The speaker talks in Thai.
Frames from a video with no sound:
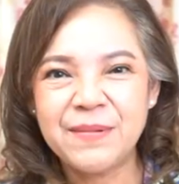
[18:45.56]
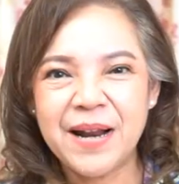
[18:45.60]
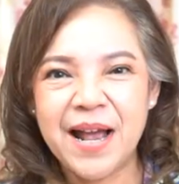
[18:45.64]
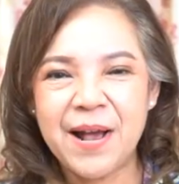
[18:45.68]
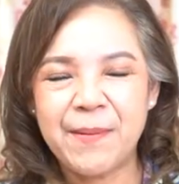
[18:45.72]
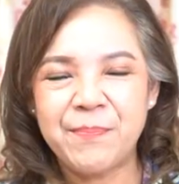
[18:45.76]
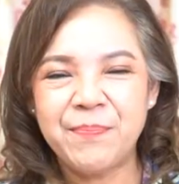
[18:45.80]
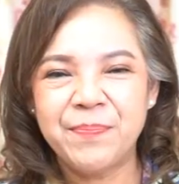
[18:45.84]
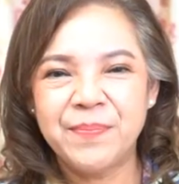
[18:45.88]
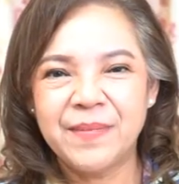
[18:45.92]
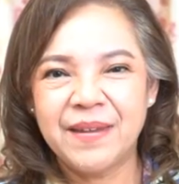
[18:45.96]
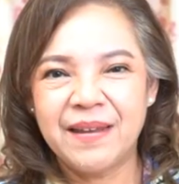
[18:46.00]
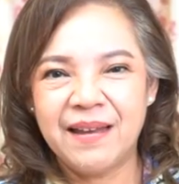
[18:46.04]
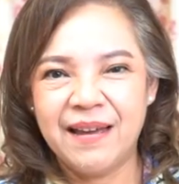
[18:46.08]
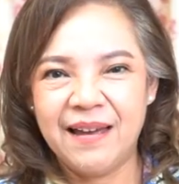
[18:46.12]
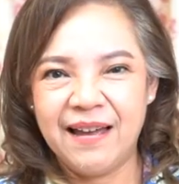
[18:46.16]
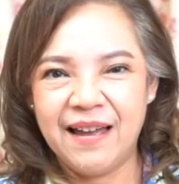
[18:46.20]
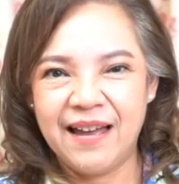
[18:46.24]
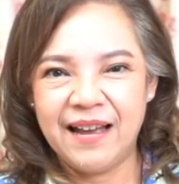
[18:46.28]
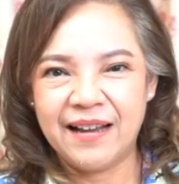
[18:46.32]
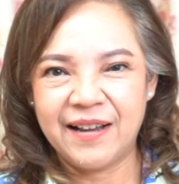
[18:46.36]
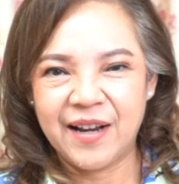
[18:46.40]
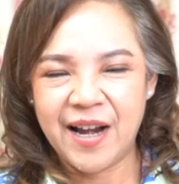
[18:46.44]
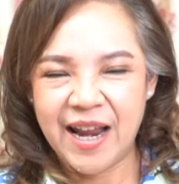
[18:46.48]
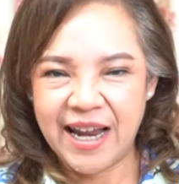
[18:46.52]
สำหรับ
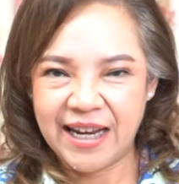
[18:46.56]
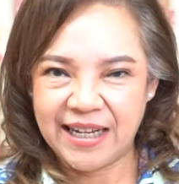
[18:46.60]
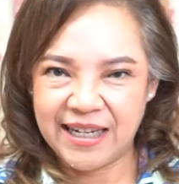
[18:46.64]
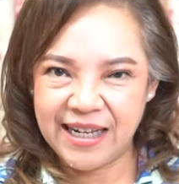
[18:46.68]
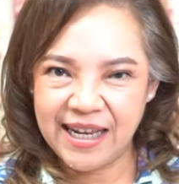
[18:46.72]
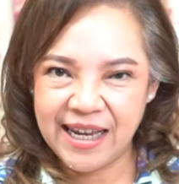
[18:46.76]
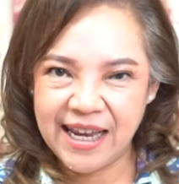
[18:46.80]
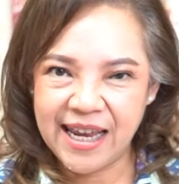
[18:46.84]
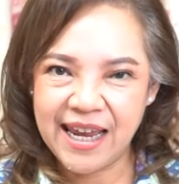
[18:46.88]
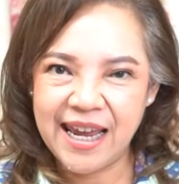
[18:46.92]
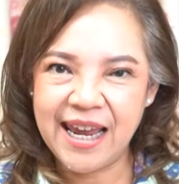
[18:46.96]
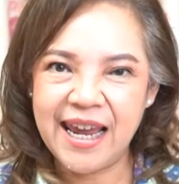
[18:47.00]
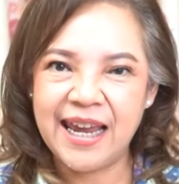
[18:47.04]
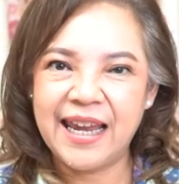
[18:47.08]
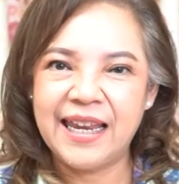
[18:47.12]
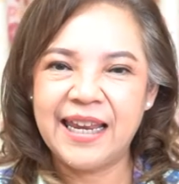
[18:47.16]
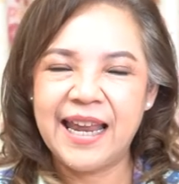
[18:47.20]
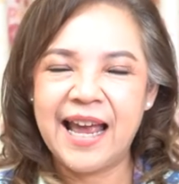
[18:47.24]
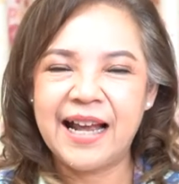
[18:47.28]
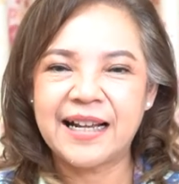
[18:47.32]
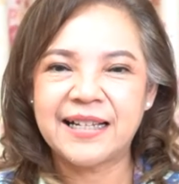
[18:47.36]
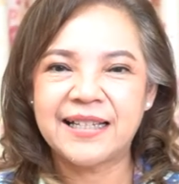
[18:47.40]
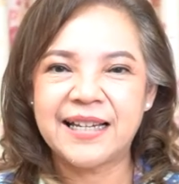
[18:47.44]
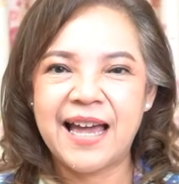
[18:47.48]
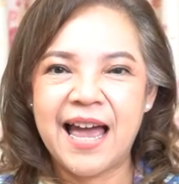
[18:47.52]
ใครที่
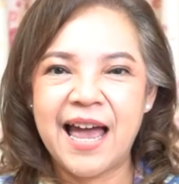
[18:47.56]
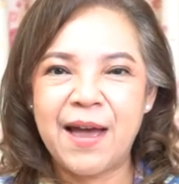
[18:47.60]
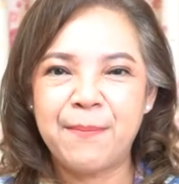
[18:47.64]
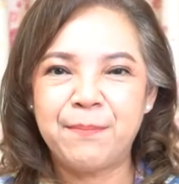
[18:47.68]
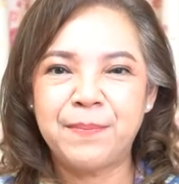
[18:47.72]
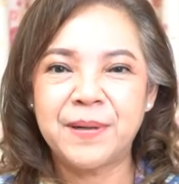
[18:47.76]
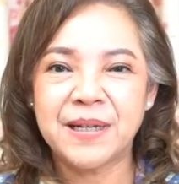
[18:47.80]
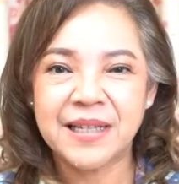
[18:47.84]
อยากจะ